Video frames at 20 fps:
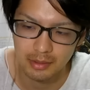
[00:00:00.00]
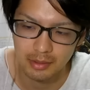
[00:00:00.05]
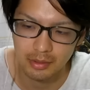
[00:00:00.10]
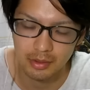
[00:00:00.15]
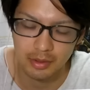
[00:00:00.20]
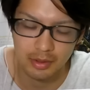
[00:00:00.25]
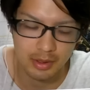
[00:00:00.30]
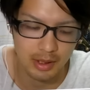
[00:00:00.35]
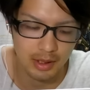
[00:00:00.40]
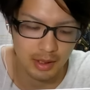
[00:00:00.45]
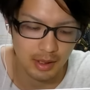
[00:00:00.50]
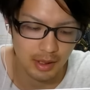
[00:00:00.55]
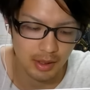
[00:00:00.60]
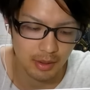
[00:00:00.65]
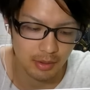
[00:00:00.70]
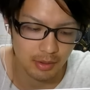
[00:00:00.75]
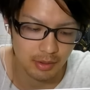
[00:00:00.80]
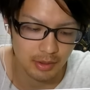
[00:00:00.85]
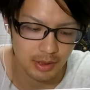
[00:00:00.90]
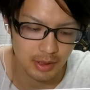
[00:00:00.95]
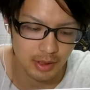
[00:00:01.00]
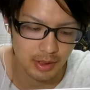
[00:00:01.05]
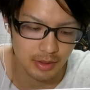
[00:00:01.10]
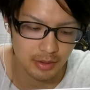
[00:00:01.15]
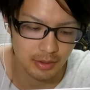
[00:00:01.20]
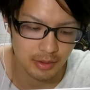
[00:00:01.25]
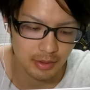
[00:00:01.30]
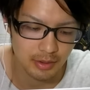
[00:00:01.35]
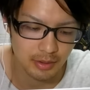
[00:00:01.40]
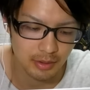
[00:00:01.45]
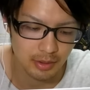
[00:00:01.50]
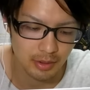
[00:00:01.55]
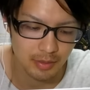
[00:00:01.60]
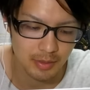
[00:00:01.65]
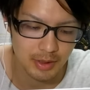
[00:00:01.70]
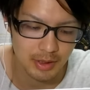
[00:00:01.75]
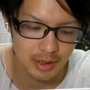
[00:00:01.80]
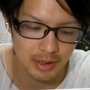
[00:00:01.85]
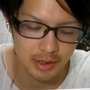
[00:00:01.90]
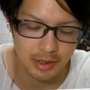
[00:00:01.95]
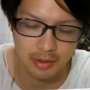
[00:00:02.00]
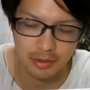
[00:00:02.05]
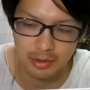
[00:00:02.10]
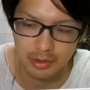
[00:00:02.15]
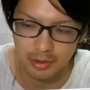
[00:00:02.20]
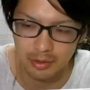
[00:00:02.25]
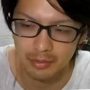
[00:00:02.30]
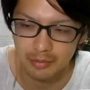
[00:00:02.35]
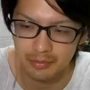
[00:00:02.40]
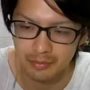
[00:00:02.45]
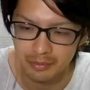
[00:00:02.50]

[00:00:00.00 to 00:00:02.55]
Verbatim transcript: 能力が解放される特別な秘伝の章。